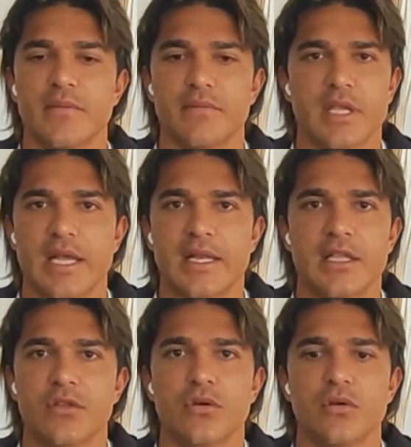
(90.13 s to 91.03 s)

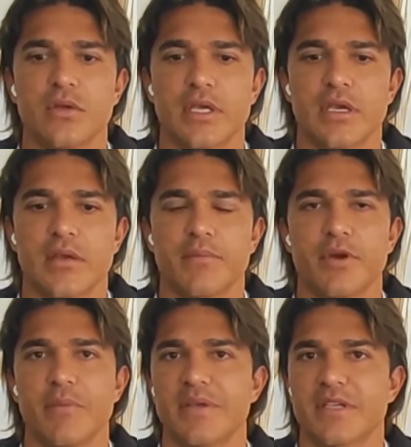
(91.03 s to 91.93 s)
Ganando
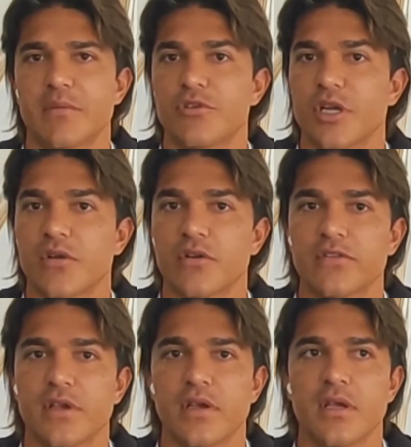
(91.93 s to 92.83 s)
puede pasar muchas
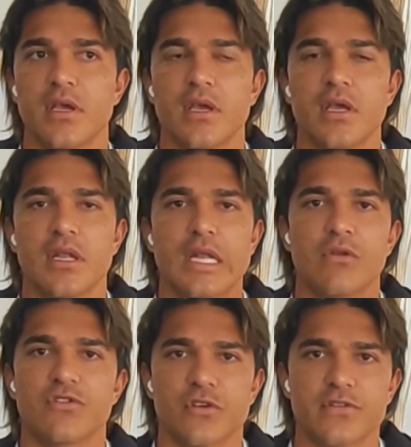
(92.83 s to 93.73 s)
cosas, la
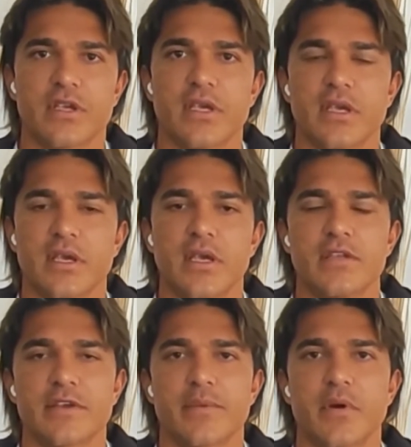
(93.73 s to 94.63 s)
ilusión se,
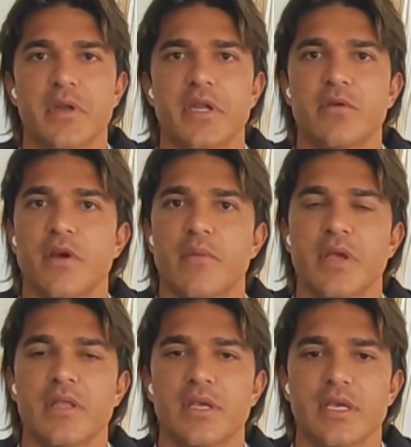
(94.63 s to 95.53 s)
puede venir
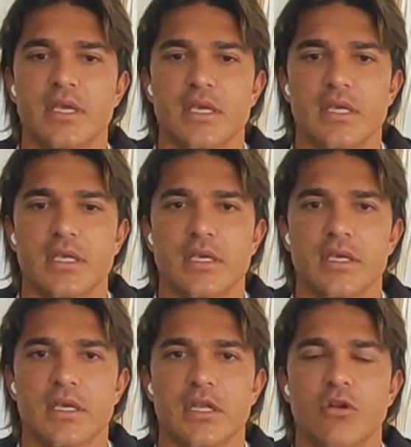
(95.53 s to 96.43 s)
nuevamente
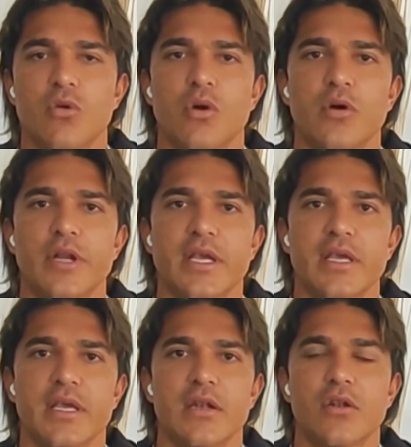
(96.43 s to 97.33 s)
y, los
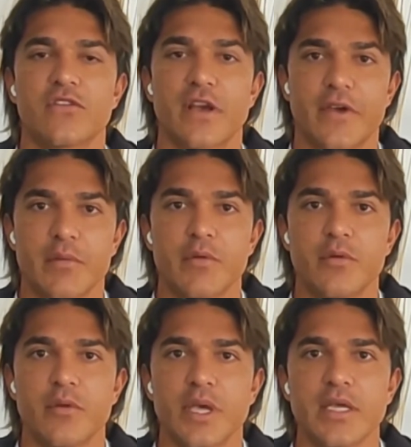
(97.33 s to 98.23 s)
jugadores lo sabemos
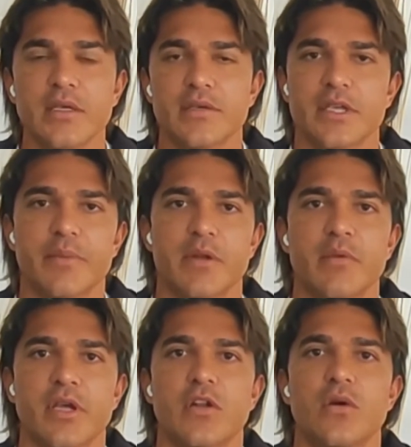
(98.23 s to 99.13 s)
muy bien y esperemos
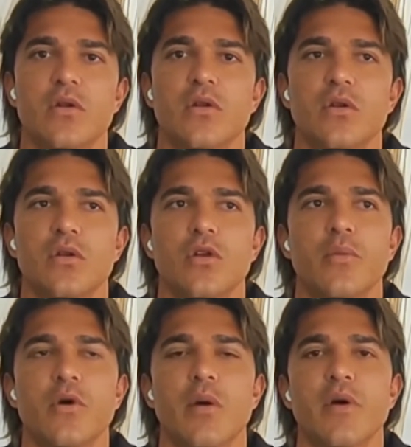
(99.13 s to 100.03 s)
que lo,
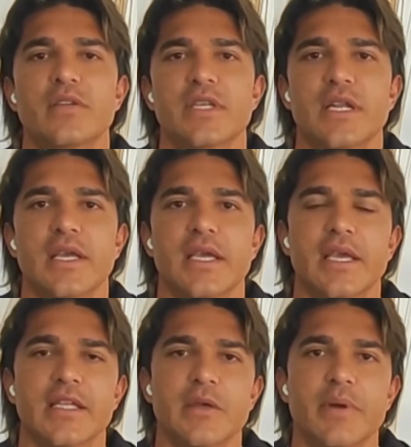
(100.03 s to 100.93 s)
podamos hacer en
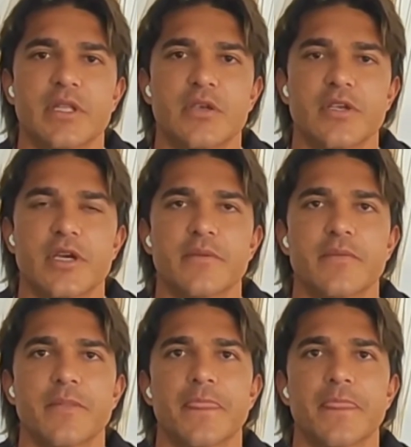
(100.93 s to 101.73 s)
este partido ya.